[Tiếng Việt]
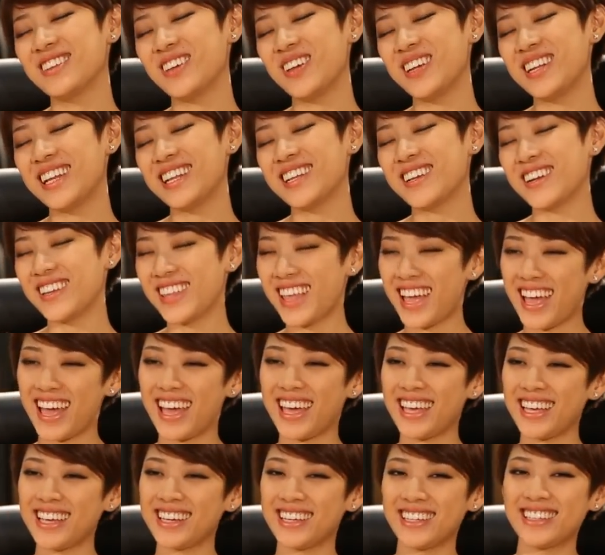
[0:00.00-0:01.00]
yên linh có
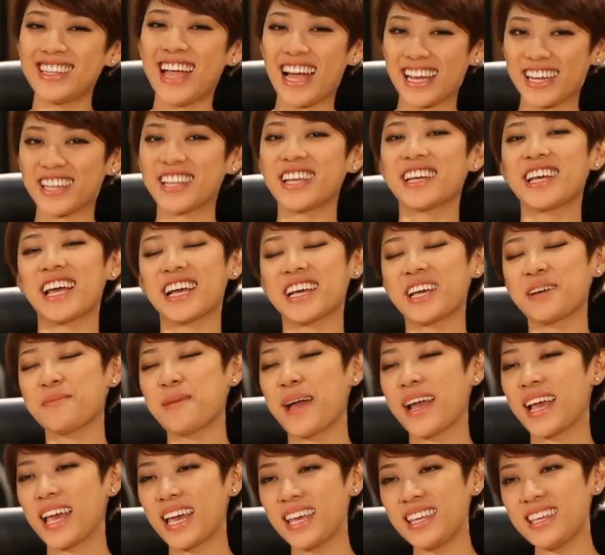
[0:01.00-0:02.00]
thể gửi tặng cho tất cả
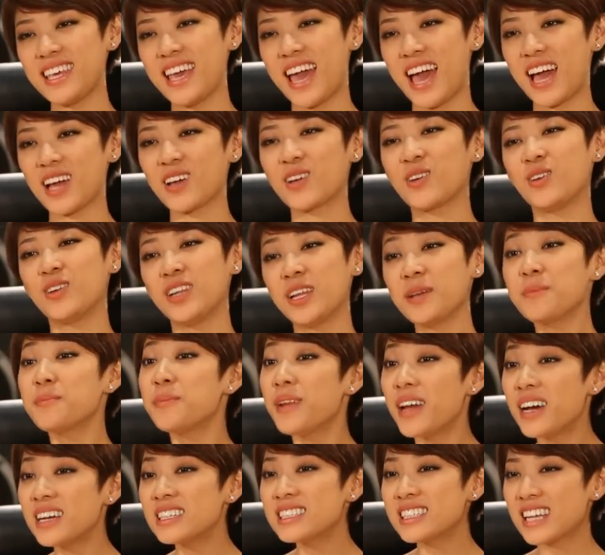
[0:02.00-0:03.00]
các bạn khán giả của
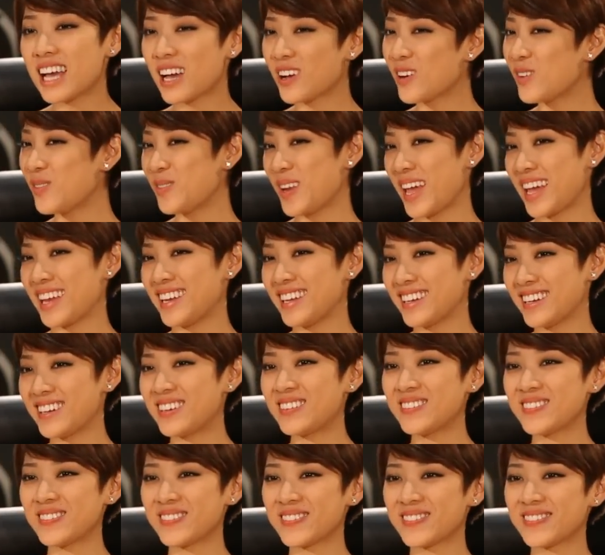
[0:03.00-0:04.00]
Lick Plus ca khúc này được
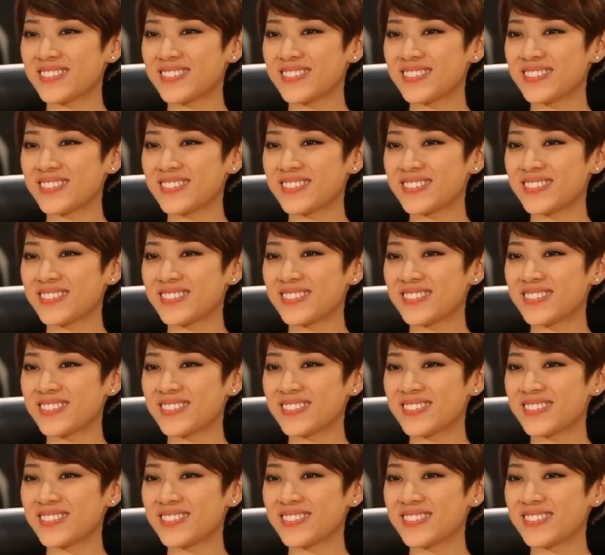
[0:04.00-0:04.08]
không